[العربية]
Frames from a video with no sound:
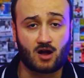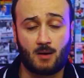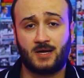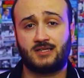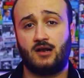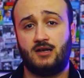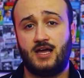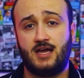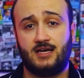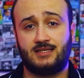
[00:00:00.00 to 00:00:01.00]
كبطل
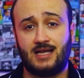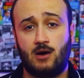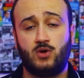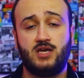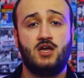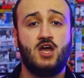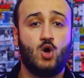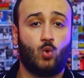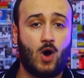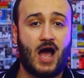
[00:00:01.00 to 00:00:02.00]
للدوري
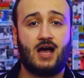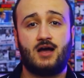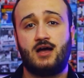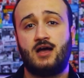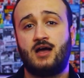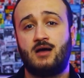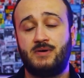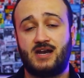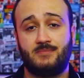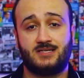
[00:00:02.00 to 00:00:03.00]

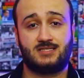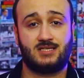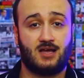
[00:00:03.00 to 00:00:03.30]
وبيراميدز